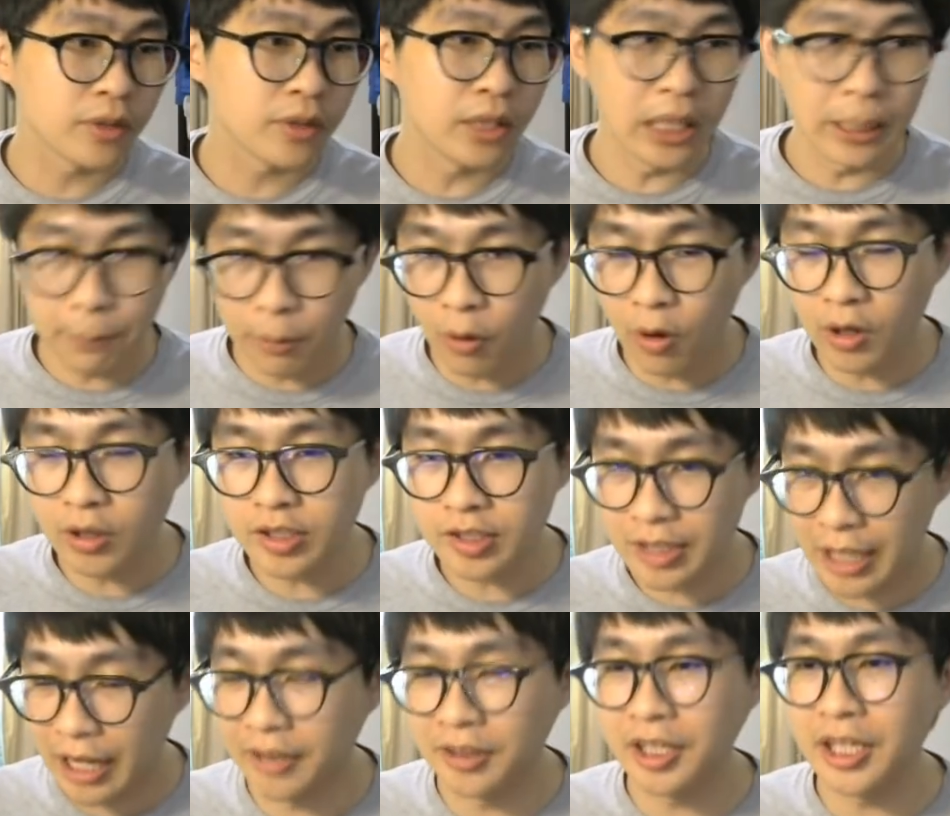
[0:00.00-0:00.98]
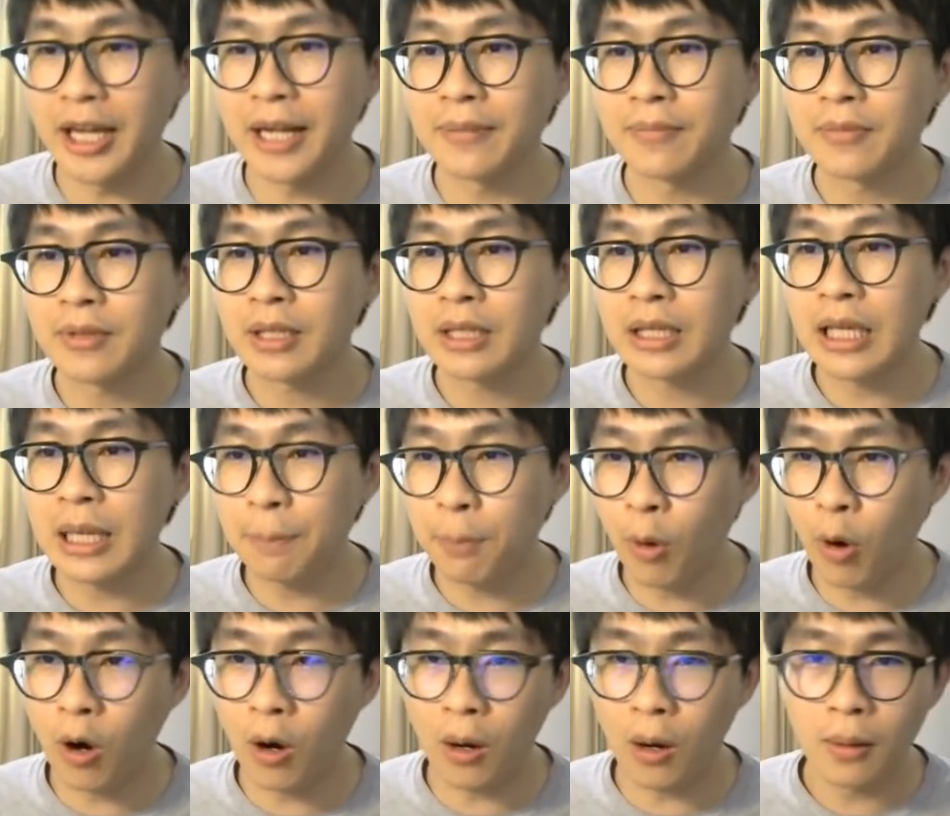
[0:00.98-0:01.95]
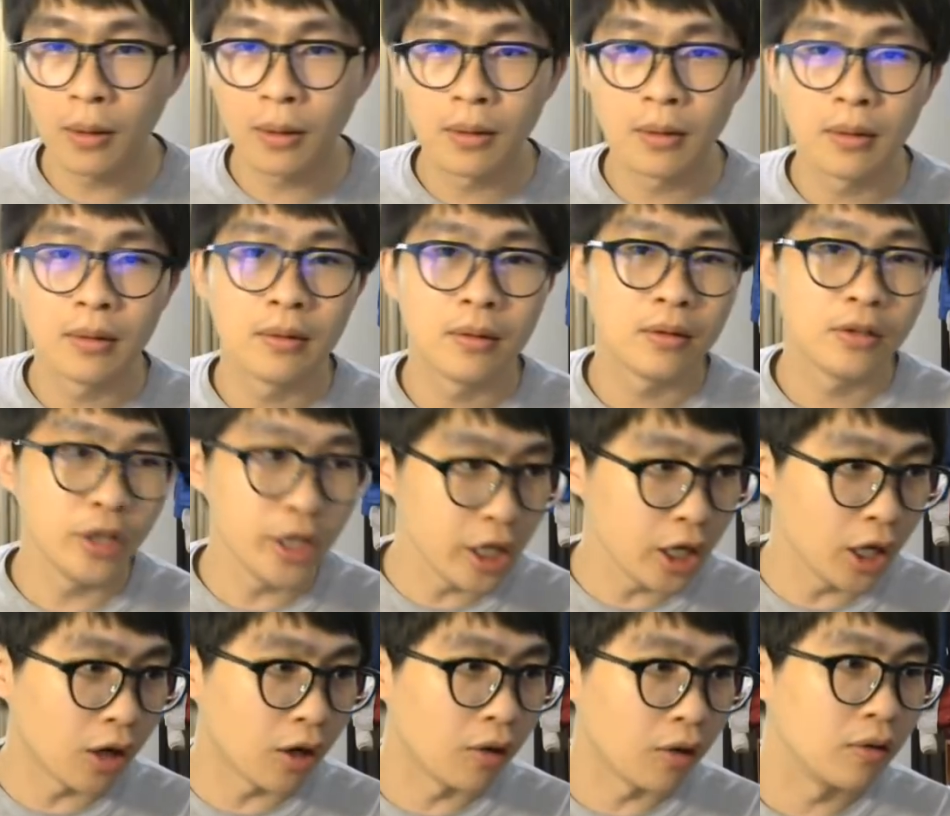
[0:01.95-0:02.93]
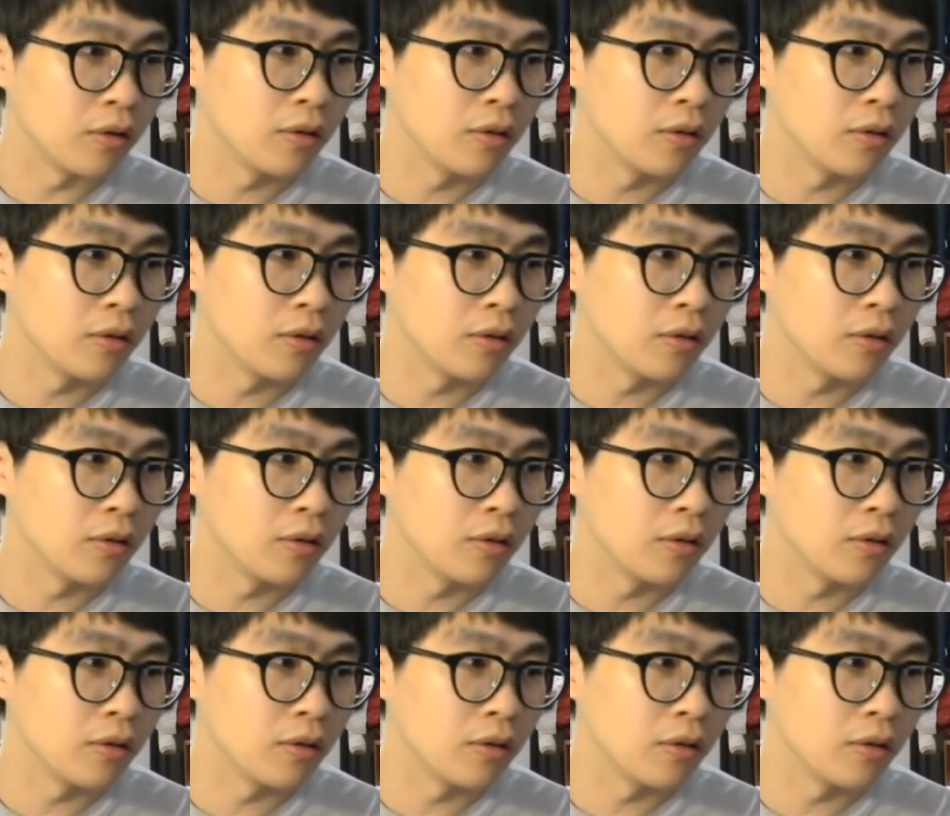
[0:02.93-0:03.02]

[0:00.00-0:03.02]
一波闪电，一波六，